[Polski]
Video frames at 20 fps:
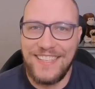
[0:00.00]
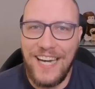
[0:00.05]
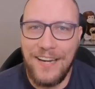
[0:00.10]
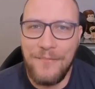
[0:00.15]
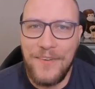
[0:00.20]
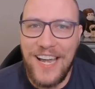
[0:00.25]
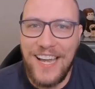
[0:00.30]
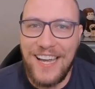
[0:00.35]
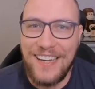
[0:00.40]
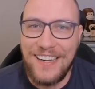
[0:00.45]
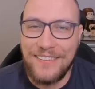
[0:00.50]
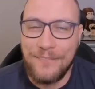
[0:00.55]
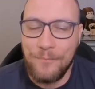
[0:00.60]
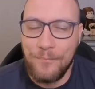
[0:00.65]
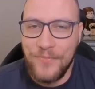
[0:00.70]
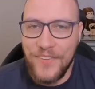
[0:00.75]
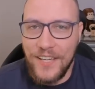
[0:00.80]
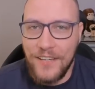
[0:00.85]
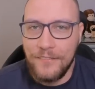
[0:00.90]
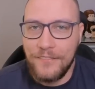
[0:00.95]
Siema!
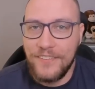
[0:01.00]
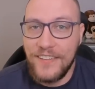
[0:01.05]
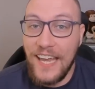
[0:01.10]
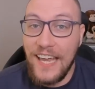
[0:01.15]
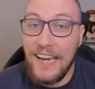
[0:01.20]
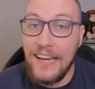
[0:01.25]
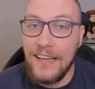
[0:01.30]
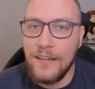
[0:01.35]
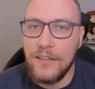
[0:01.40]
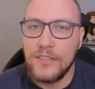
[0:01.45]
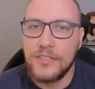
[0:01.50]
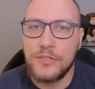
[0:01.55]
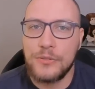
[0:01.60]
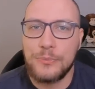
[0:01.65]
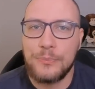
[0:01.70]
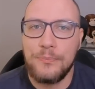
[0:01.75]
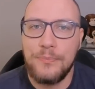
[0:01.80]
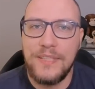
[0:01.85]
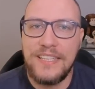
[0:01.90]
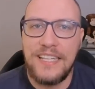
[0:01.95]
Wiele
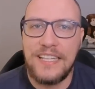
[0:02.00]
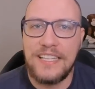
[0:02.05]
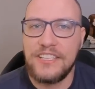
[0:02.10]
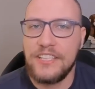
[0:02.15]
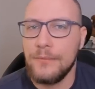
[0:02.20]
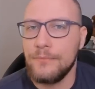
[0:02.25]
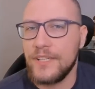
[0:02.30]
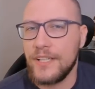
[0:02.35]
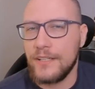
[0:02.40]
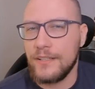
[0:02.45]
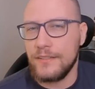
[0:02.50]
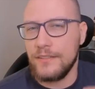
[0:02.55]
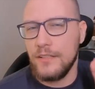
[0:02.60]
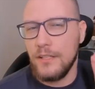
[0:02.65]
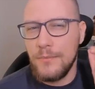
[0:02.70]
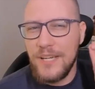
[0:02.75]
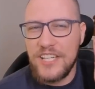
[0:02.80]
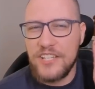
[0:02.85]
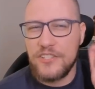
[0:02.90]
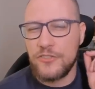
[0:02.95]
osób pyta się mnie,
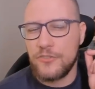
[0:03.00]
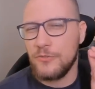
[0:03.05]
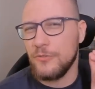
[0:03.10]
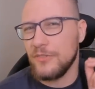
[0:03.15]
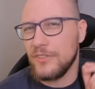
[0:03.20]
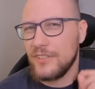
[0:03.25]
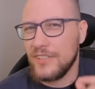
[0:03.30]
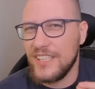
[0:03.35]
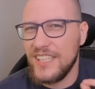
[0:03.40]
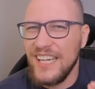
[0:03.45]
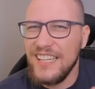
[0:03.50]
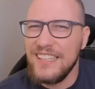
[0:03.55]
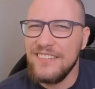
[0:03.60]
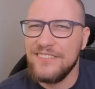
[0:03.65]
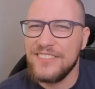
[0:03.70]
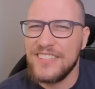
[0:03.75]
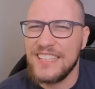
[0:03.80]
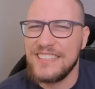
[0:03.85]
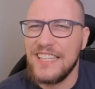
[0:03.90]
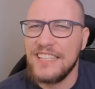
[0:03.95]
Tomeczku, kiedy
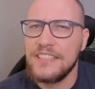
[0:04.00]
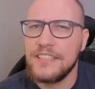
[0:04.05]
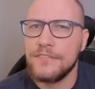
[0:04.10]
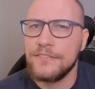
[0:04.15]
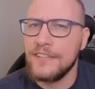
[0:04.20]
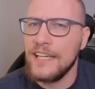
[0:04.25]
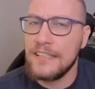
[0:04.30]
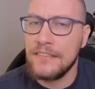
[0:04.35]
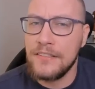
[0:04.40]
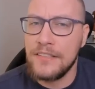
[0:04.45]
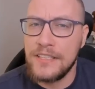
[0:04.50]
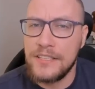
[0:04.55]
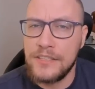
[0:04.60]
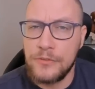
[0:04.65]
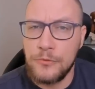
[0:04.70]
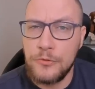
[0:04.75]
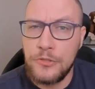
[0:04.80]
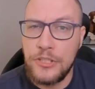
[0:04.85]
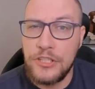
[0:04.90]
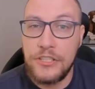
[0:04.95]
w zasadzie warto
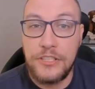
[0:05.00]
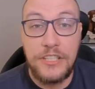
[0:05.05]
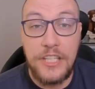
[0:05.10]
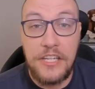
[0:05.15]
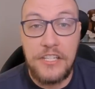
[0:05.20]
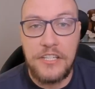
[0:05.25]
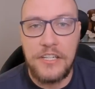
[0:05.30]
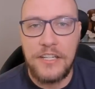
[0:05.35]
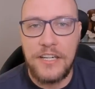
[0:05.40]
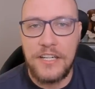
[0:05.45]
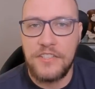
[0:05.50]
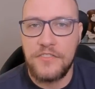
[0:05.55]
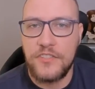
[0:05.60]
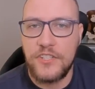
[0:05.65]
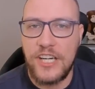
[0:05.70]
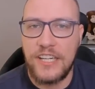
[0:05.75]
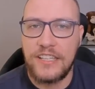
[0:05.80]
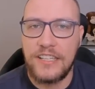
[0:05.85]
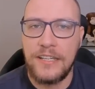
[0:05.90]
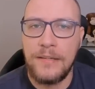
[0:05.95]
jest uczyć dzieci grać w
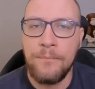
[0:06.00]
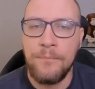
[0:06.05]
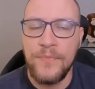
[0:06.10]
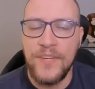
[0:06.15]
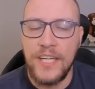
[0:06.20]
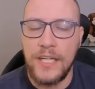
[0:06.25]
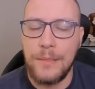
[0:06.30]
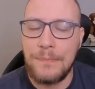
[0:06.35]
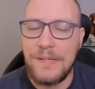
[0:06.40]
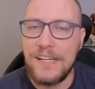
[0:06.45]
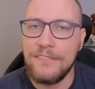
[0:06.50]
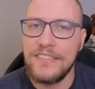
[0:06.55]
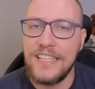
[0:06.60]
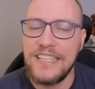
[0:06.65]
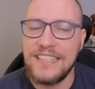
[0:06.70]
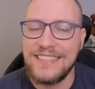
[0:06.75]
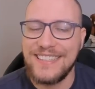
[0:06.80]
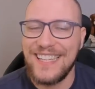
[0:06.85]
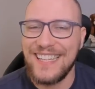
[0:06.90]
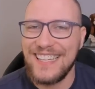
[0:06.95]
szachy. I prawda
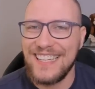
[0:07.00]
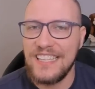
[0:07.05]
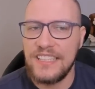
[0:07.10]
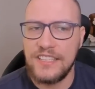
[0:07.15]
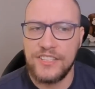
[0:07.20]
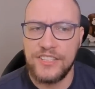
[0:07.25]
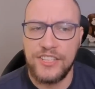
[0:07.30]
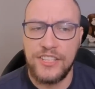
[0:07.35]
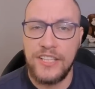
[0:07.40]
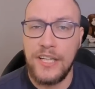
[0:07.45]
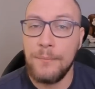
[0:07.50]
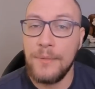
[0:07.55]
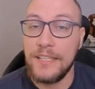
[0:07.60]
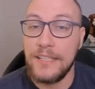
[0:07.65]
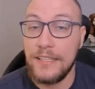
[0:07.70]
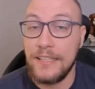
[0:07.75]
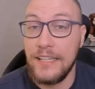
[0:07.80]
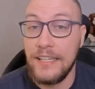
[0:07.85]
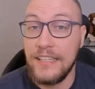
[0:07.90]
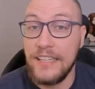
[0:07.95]
jest taka, że nie ma
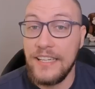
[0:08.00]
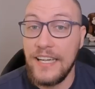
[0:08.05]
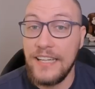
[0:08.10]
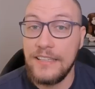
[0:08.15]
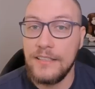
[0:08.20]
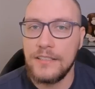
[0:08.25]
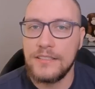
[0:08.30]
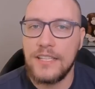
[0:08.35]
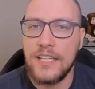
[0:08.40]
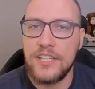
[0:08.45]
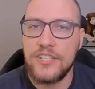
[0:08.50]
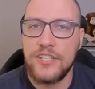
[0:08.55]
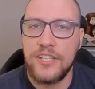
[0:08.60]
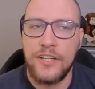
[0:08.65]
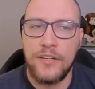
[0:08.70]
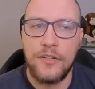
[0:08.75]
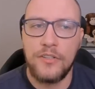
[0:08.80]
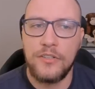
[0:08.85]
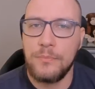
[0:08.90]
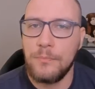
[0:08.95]
takiej
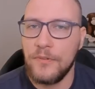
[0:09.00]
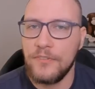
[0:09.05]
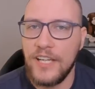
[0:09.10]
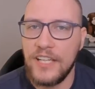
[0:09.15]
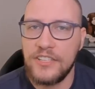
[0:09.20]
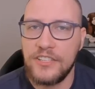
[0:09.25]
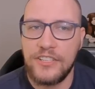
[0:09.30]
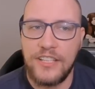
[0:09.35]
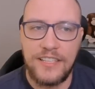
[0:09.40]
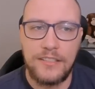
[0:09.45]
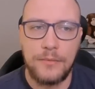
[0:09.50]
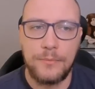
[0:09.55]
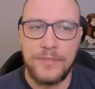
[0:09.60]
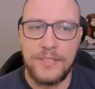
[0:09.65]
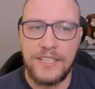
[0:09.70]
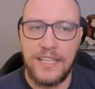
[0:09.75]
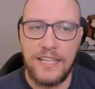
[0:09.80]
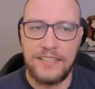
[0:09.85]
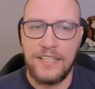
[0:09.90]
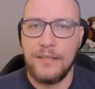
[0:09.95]
jednoznacznej odpowiedzi na to
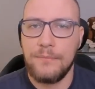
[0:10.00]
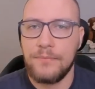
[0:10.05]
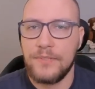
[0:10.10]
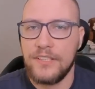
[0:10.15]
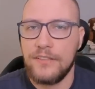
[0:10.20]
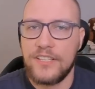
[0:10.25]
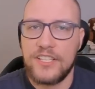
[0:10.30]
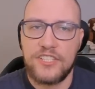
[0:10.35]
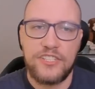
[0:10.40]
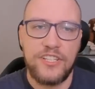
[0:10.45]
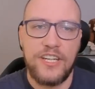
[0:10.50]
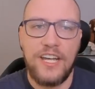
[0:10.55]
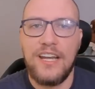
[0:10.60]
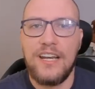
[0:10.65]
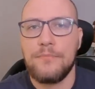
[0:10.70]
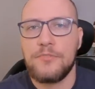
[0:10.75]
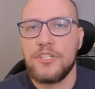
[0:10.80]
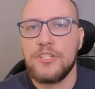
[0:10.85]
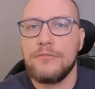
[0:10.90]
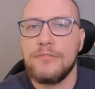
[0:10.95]
pytanie, ponieważ ja
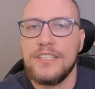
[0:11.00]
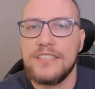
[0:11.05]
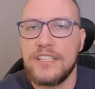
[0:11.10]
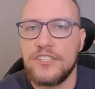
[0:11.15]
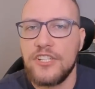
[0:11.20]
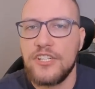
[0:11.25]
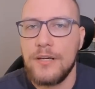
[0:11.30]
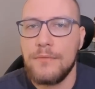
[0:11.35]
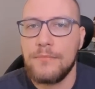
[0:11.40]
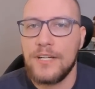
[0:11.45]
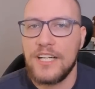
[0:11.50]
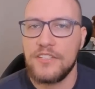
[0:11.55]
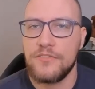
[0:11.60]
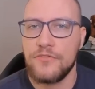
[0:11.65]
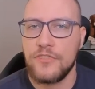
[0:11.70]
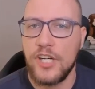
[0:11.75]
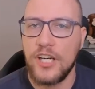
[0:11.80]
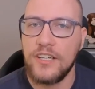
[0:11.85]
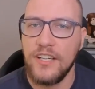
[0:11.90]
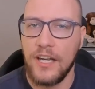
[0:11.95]
na przykład zacząłem grać
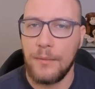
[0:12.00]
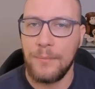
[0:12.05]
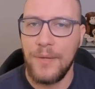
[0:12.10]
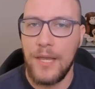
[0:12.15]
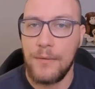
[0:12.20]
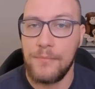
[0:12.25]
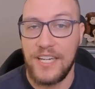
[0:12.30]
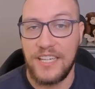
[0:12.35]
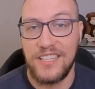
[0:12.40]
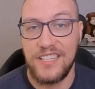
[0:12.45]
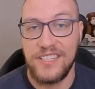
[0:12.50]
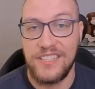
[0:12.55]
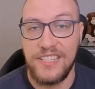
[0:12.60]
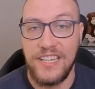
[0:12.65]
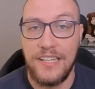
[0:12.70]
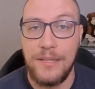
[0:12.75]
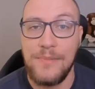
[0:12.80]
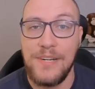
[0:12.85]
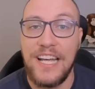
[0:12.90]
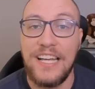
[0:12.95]
w szachy, jak miałem jakieś
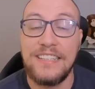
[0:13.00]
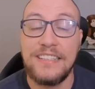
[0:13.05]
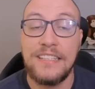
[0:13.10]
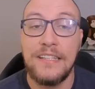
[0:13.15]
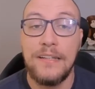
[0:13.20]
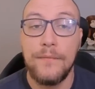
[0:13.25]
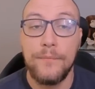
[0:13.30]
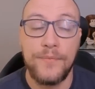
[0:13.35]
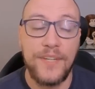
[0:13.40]
7 lat,